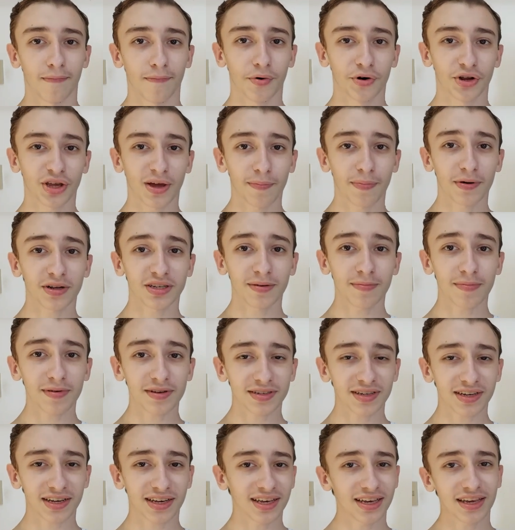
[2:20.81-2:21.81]
porque por exemplo
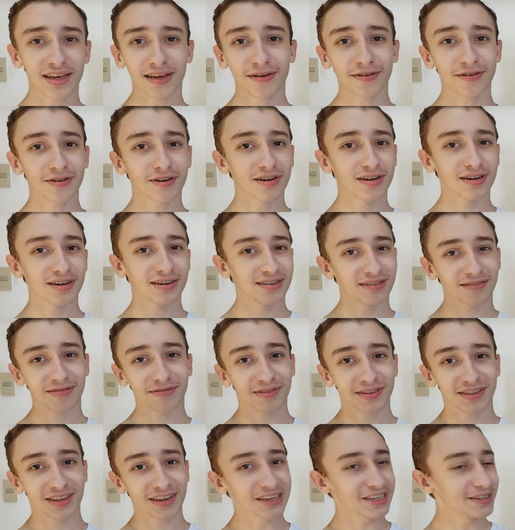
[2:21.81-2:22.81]
essa aqui eu
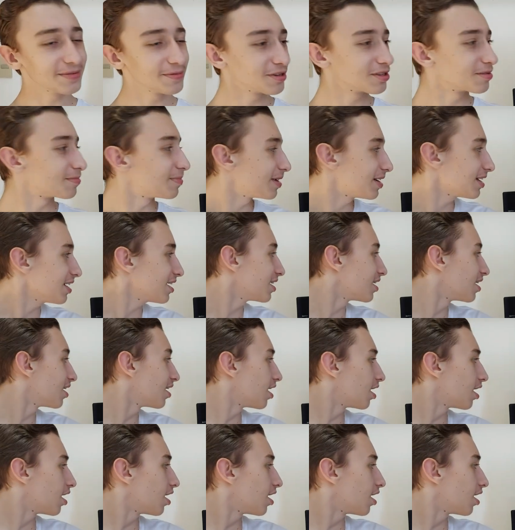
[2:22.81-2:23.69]
não entendi muito bem.